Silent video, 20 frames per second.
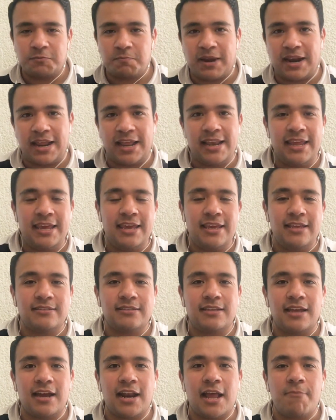para el
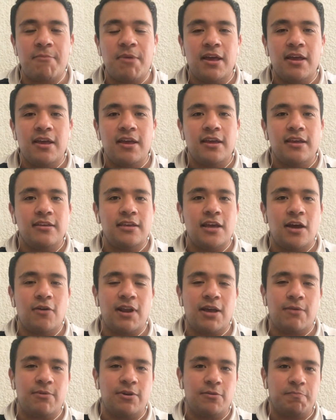Instagram. Y
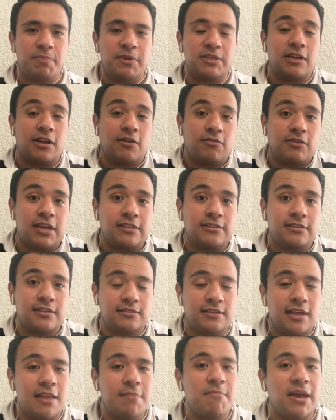ahora, bueno, Pizarro ya
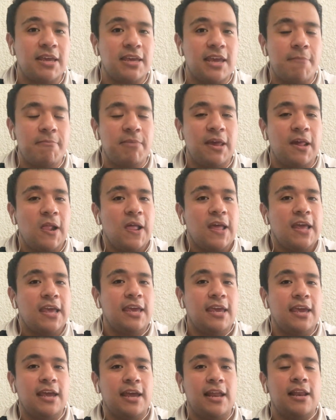está en Miami
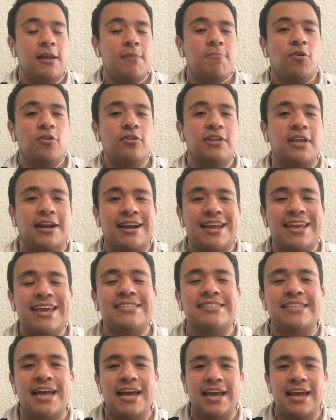y en Monterrey está